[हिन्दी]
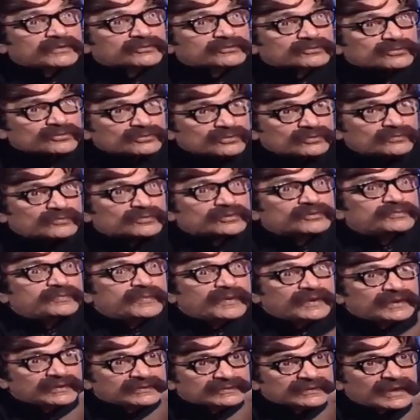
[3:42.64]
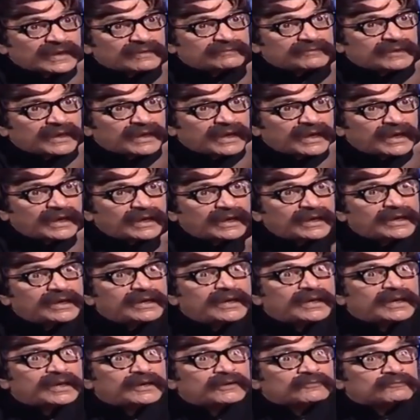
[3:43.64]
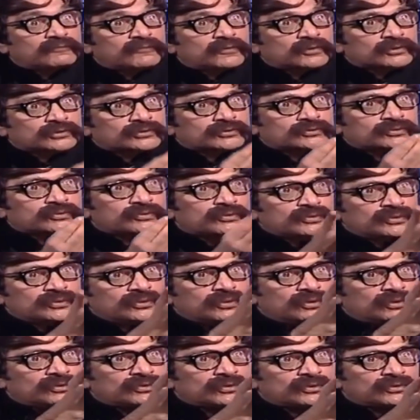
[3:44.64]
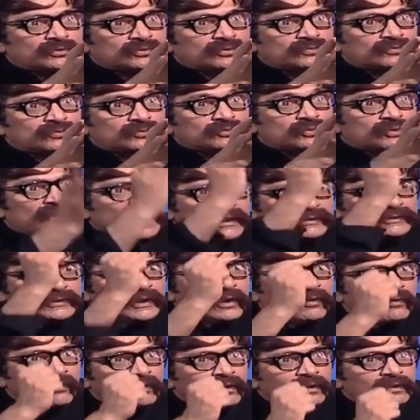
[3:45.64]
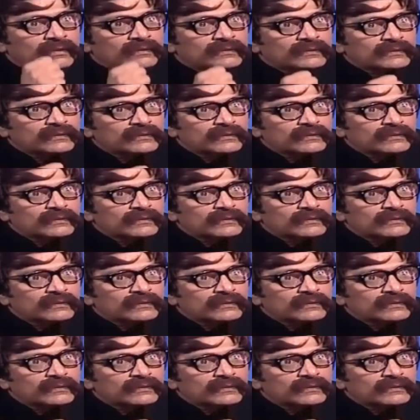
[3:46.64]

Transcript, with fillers: परसों जो मुझ पर इल्ज़ाम लगाया है अगर वो सुन लो तो तुम तुनक जाओ नहीं तो